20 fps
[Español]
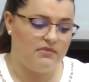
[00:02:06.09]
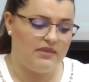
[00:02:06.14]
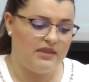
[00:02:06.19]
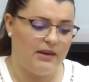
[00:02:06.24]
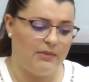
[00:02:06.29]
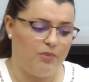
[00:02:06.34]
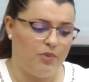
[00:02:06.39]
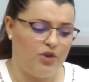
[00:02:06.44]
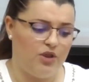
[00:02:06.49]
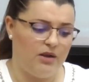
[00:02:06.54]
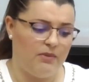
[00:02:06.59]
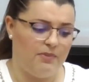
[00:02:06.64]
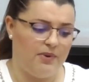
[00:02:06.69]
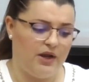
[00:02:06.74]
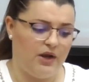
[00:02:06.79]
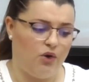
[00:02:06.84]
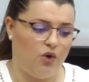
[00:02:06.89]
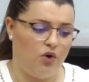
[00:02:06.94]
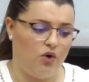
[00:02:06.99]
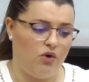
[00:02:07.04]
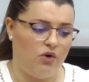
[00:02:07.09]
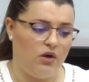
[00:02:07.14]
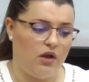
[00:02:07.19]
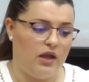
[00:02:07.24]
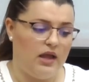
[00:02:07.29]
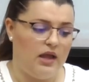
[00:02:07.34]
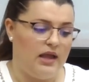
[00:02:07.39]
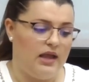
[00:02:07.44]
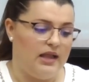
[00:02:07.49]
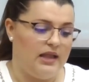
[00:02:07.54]
Después del pregón
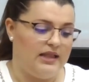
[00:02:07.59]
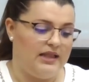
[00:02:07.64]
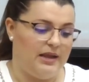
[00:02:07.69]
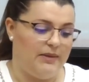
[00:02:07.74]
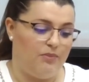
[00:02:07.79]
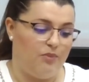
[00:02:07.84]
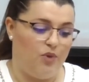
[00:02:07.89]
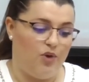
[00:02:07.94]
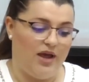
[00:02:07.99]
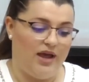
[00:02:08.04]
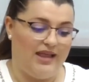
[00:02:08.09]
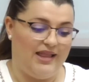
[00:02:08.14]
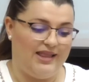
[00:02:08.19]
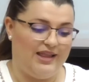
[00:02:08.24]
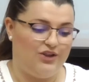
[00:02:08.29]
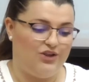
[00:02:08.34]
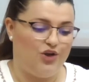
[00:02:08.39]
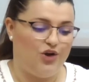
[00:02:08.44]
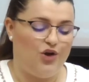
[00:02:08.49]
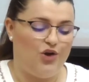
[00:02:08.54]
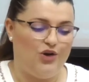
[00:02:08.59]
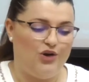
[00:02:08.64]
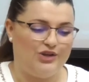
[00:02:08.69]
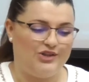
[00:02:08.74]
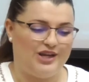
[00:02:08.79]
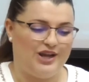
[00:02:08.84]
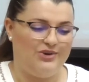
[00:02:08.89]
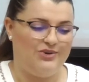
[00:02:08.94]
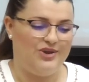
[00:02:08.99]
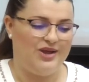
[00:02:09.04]
después de todos
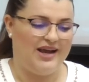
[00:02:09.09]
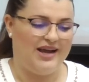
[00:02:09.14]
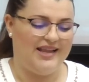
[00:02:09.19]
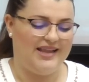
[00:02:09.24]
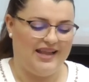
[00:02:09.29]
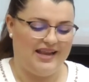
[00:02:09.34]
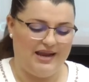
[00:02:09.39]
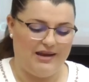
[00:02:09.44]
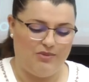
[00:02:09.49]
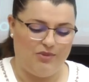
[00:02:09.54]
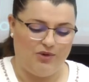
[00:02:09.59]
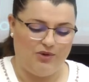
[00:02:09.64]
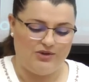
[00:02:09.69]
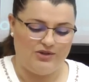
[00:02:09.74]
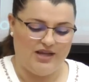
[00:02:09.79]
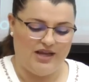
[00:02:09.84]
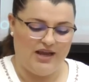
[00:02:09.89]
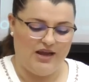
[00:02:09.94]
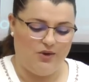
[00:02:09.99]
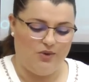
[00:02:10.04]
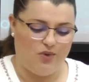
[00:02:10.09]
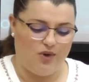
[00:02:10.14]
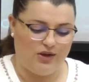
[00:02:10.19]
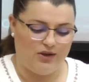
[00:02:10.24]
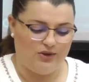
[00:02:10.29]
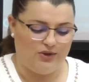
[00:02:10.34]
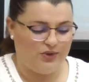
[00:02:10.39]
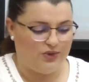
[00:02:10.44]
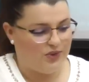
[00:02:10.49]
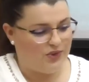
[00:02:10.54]
los saludos que tenemos en
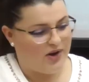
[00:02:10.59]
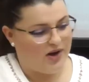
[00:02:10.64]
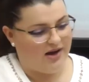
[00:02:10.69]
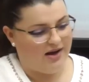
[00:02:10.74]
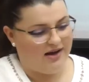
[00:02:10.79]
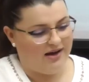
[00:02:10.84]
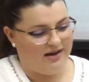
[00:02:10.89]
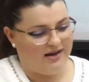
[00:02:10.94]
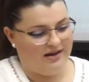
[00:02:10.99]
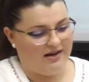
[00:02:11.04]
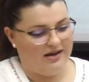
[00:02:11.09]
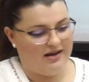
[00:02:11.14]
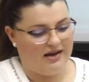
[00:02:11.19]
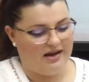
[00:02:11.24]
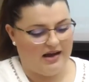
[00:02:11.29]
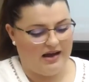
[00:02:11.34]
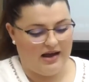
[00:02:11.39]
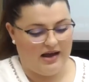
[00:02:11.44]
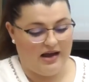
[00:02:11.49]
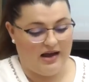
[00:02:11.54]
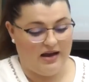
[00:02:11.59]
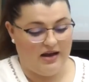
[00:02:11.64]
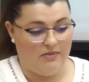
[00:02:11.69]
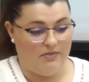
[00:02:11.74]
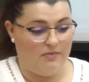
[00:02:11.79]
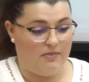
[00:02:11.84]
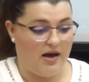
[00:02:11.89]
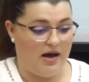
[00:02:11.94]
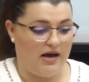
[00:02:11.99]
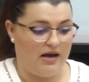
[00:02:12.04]
cuanto al
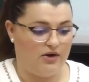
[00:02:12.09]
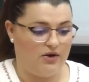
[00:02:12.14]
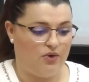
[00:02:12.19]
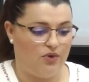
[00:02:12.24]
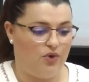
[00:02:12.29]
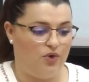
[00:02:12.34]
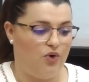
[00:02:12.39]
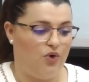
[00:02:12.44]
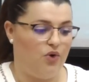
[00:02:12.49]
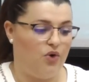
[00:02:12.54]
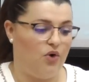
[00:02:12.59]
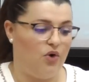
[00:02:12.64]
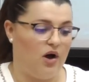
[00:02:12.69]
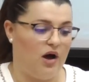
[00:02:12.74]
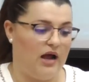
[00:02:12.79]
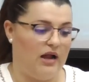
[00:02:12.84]
párroco,